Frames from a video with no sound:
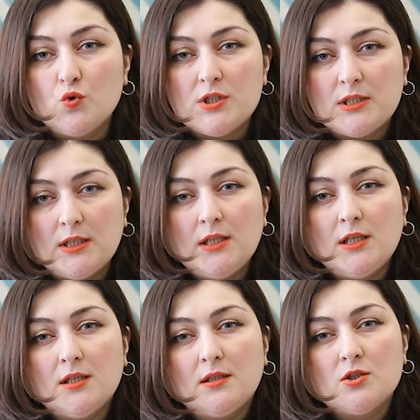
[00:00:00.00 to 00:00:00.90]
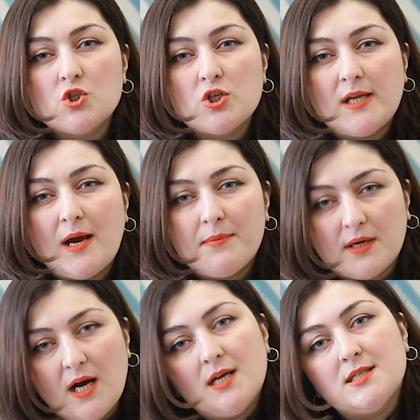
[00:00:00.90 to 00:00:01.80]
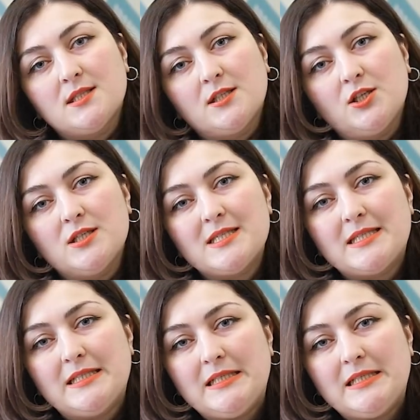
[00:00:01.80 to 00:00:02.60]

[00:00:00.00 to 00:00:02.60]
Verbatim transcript: густые, желеобразные,